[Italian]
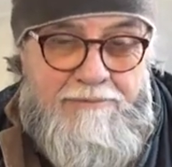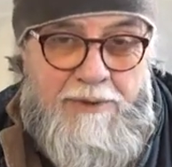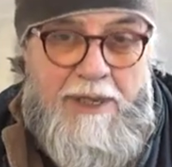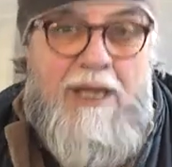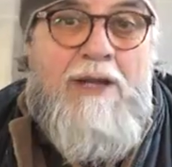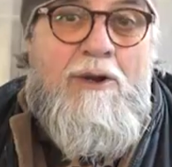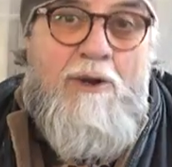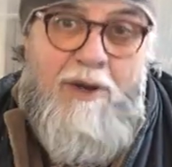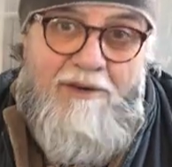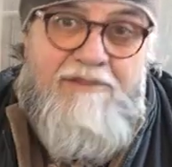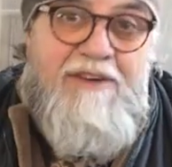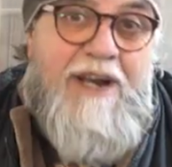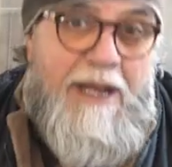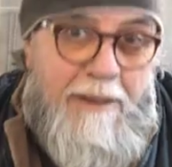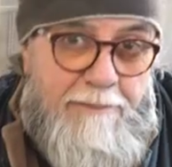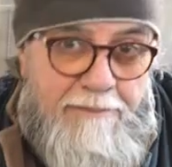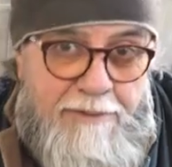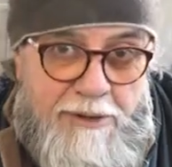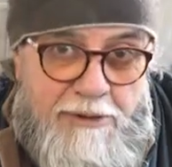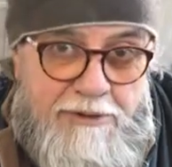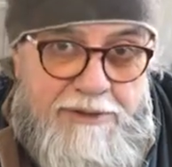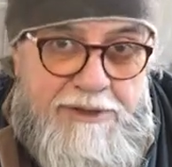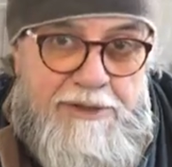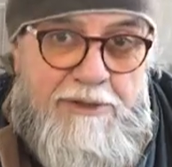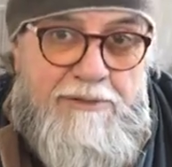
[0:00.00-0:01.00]
che lo
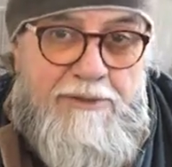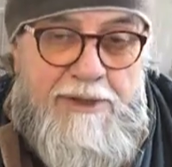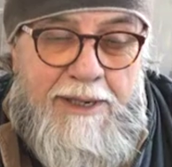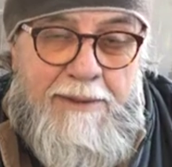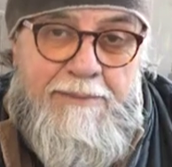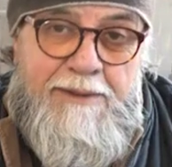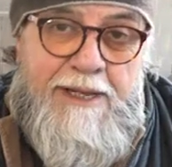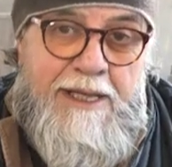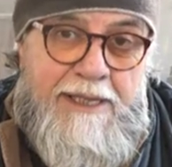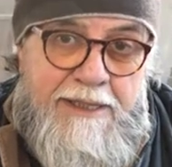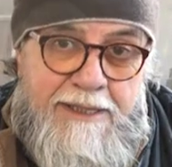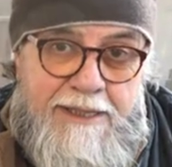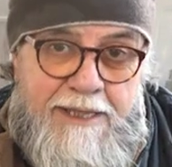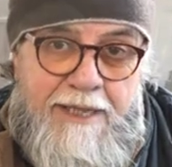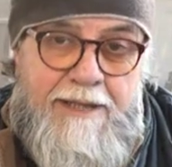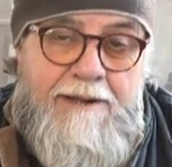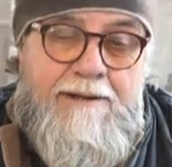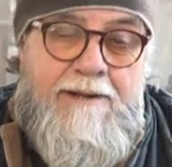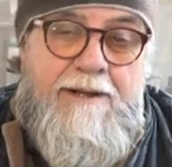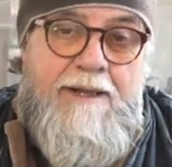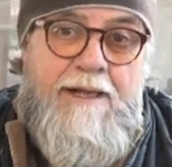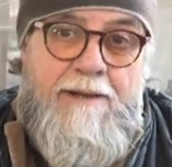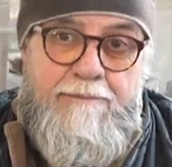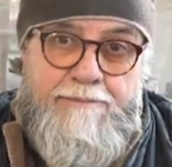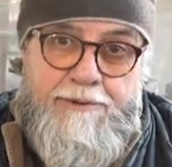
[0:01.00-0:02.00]
avrebbero sicuramente
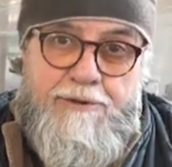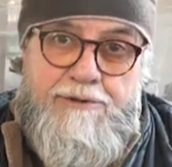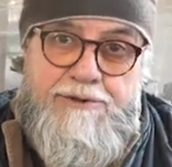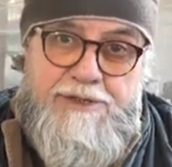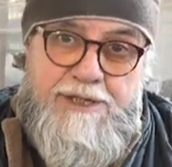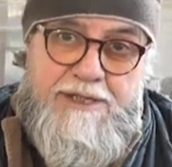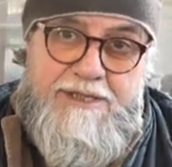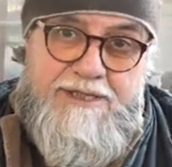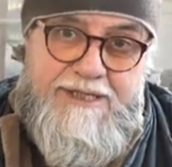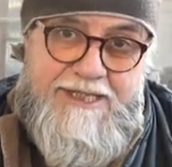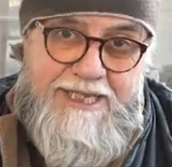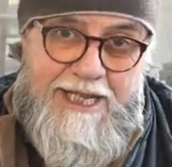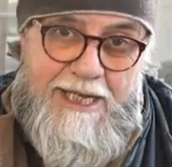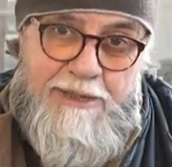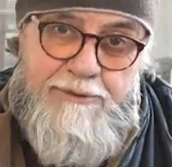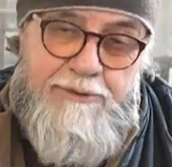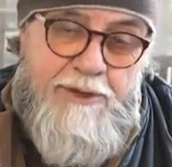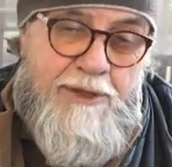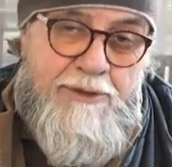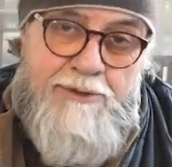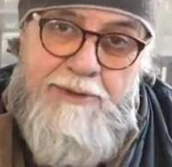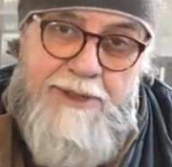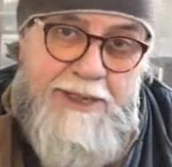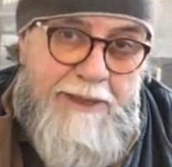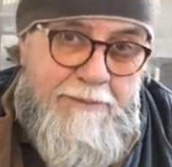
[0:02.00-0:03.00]
processato
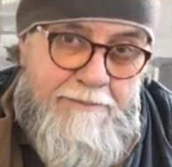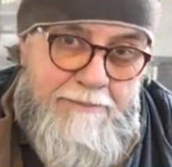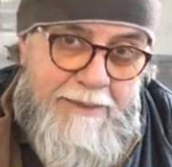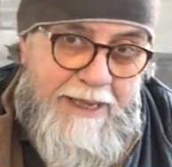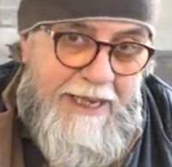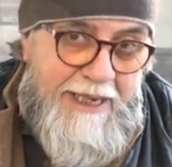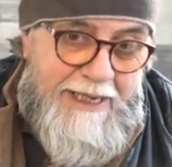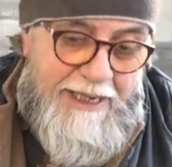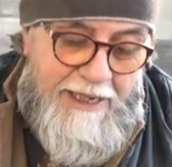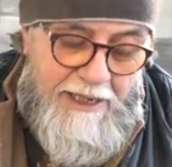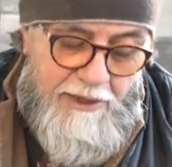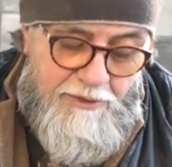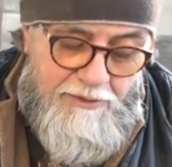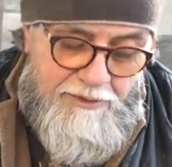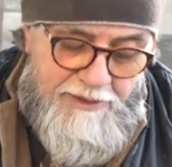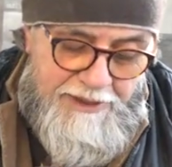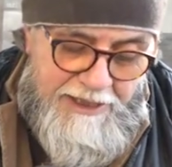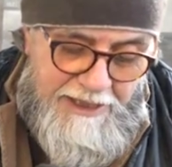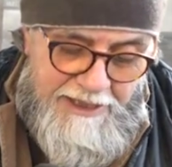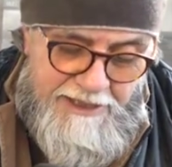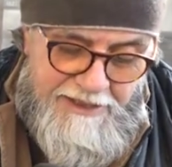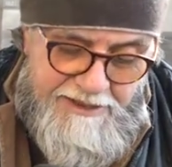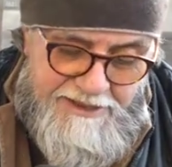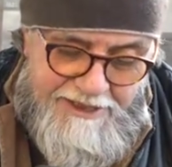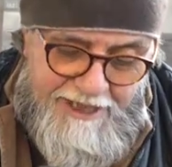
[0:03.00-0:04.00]
a Norimberga o
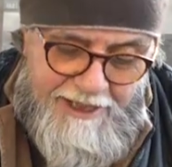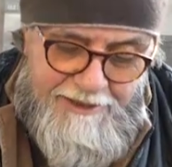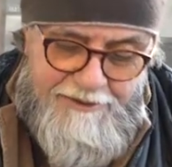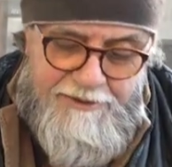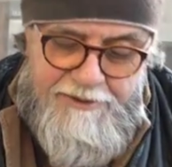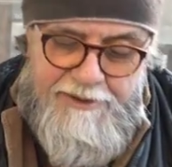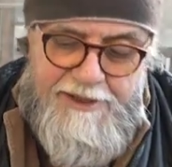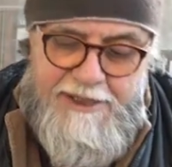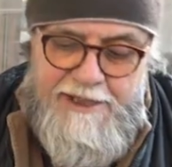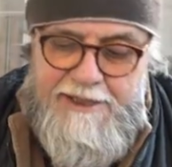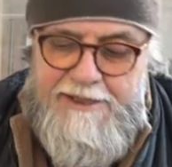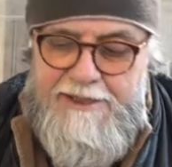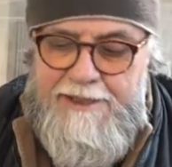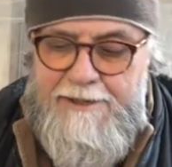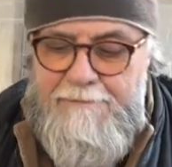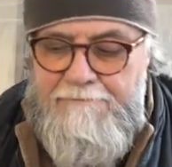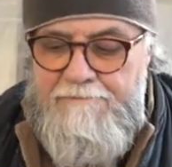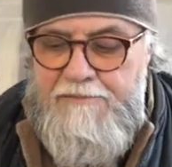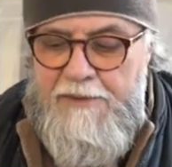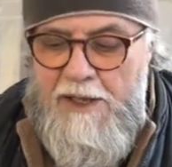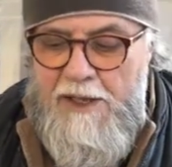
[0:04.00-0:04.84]
negli Stati Uniti.